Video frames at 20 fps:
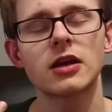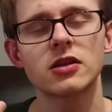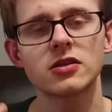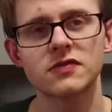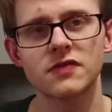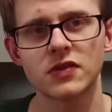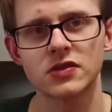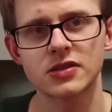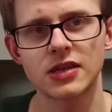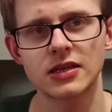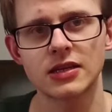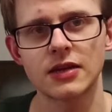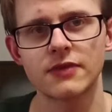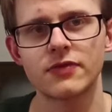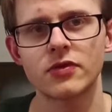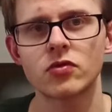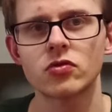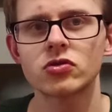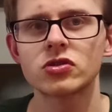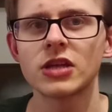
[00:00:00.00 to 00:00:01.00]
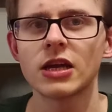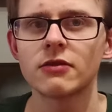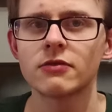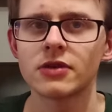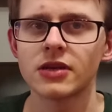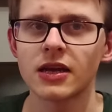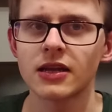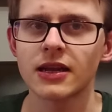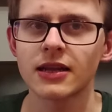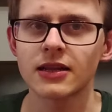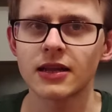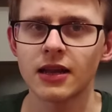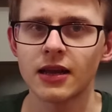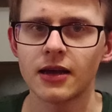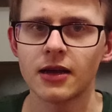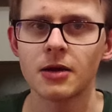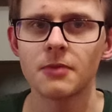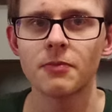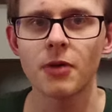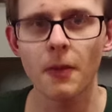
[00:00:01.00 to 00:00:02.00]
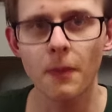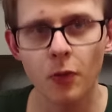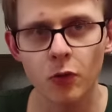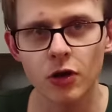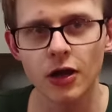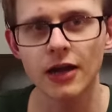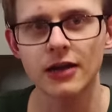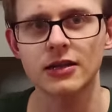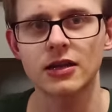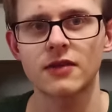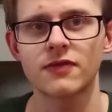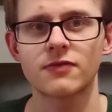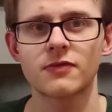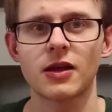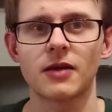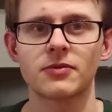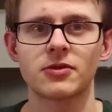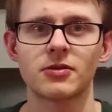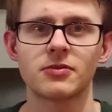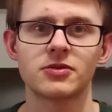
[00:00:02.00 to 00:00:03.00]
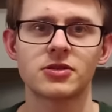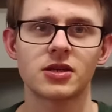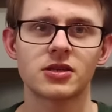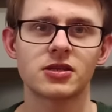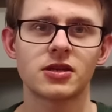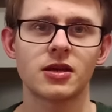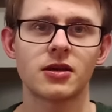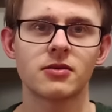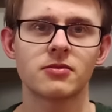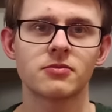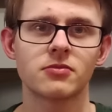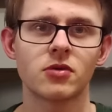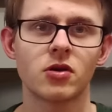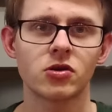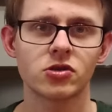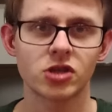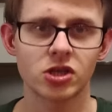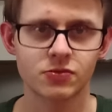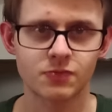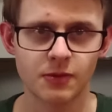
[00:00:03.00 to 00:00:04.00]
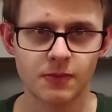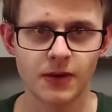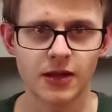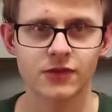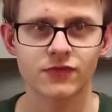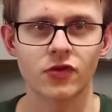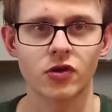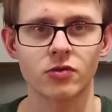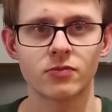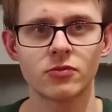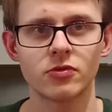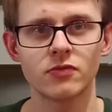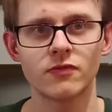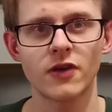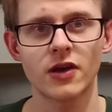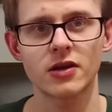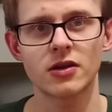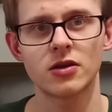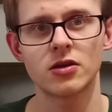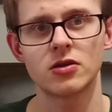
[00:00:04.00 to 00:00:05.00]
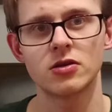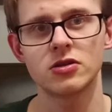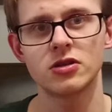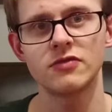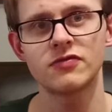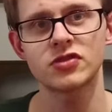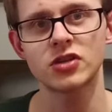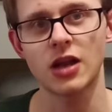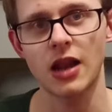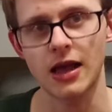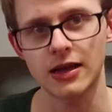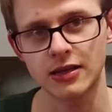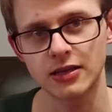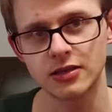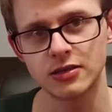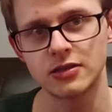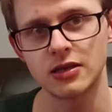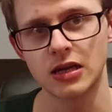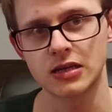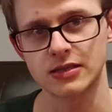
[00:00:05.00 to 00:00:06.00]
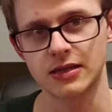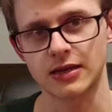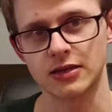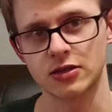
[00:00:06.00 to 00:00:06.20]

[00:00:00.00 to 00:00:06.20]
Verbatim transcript: Te rozwiązania wyróżniały je na tle popularnych w tamtym czasie chociażby platformówek i wszelakich gier